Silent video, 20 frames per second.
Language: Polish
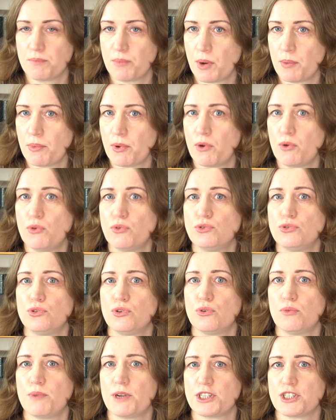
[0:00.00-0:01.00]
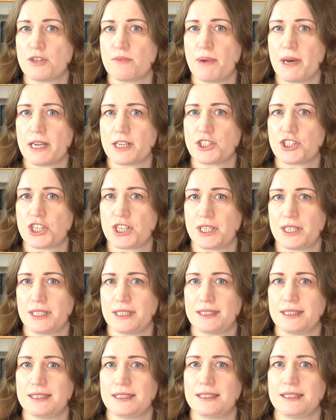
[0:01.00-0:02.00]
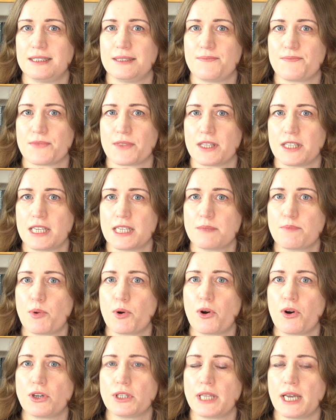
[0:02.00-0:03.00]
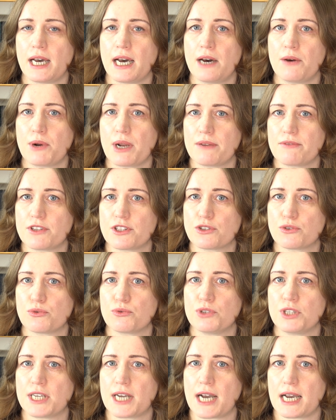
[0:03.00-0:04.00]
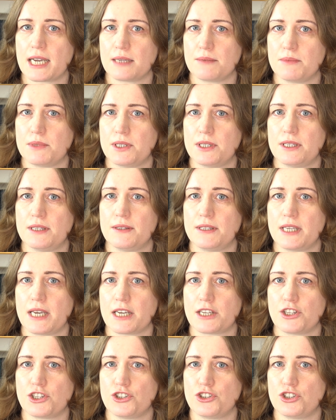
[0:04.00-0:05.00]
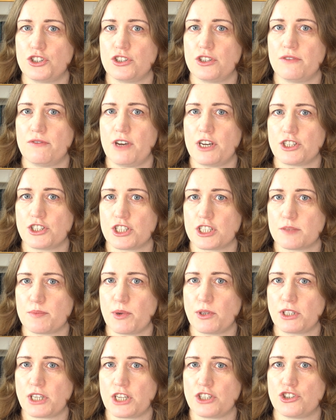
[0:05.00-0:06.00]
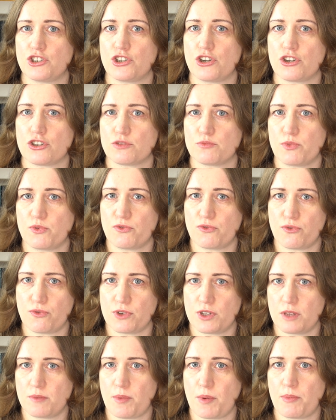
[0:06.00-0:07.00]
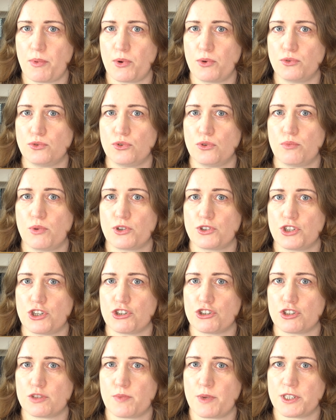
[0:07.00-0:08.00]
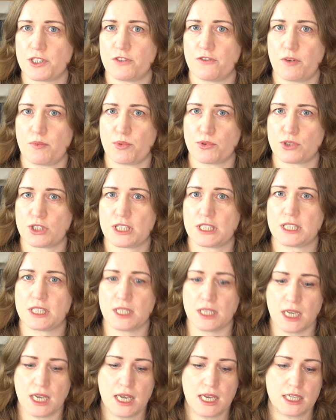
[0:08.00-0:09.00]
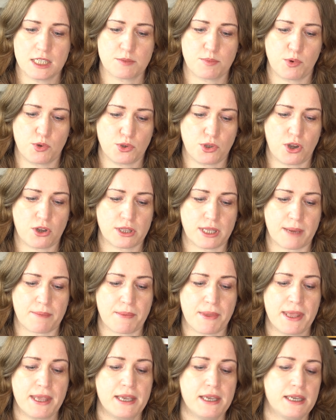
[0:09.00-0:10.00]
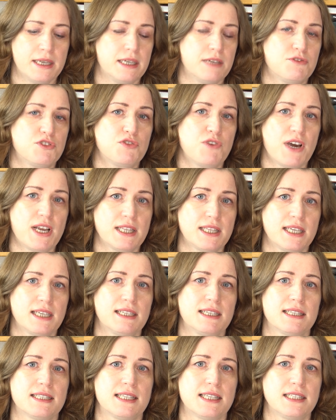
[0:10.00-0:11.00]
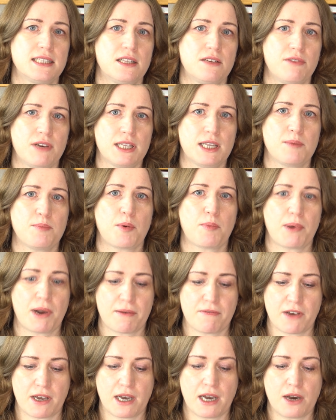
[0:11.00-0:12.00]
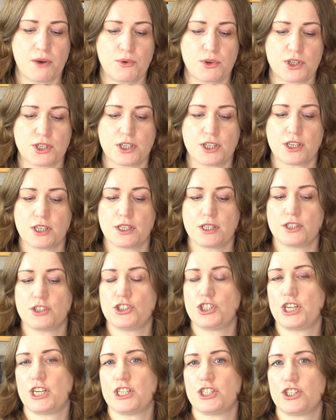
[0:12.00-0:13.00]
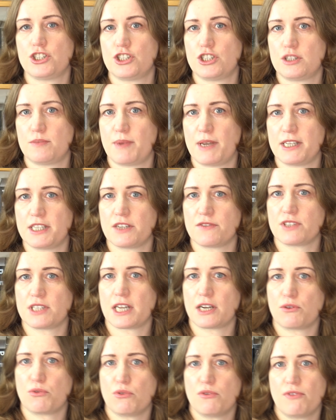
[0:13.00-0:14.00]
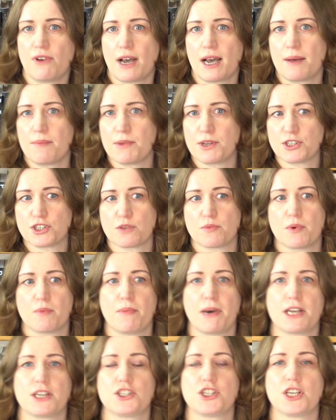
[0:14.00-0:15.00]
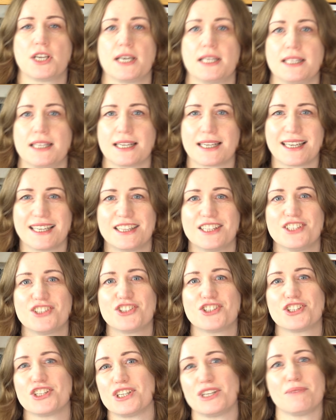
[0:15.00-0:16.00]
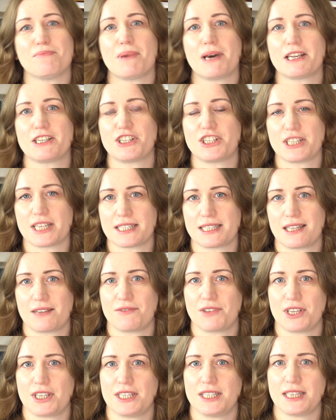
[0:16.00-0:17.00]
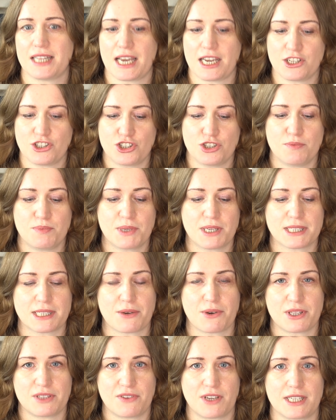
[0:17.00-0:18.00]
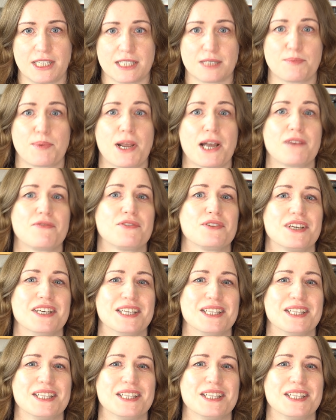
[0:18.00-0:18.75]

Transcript: Po południu będzie bardziej niespokojna aura, więc unikajmy jakichś ważnych spotkań czy rozmów e, po południu, bo księżyc będzie w opozycji z Plutonem. E, w czwartek zdecydowana poprawa aury. Księżyc będzie w znaku lwa, będziemy bardziej energetyczni, bardziej nastawieni na szybkie załatwianie spraw